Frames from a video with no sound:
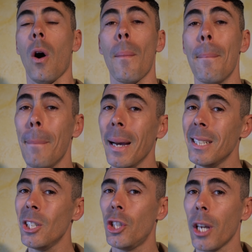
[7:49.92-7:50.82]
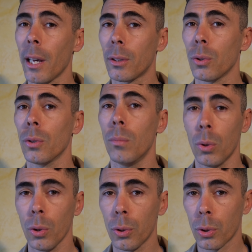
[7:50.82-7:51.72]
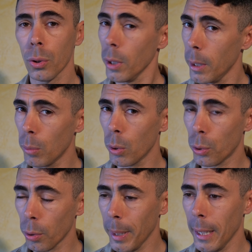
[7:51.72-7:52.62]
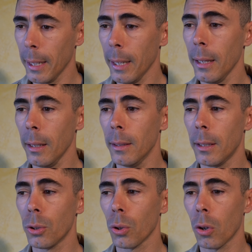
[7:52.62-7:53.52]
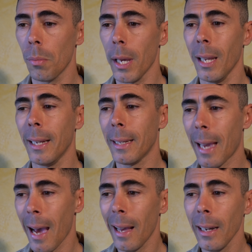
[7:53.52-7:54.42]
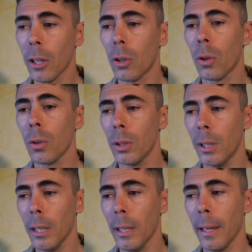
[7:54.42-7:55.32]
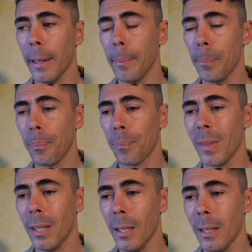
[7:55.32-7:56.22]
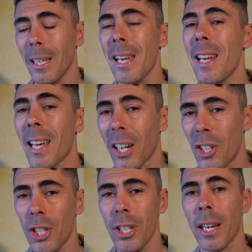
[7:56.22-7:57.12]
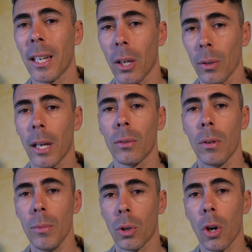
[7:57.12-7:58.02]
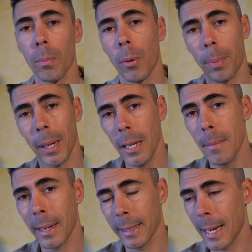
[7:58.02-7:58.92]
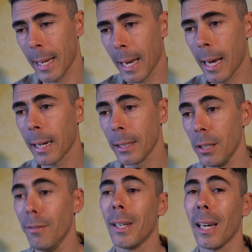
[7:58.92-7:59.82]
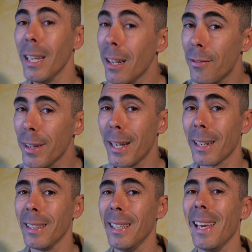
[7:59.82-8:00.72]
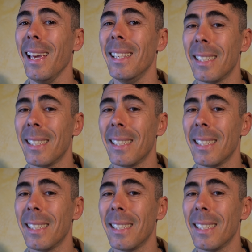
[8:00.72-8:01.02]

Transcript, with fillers: ho mangiato molto e molto bene, inteso come il carico di, um, di, di, energia che ho dato al mio corpo prima della gara, significa il venerdì e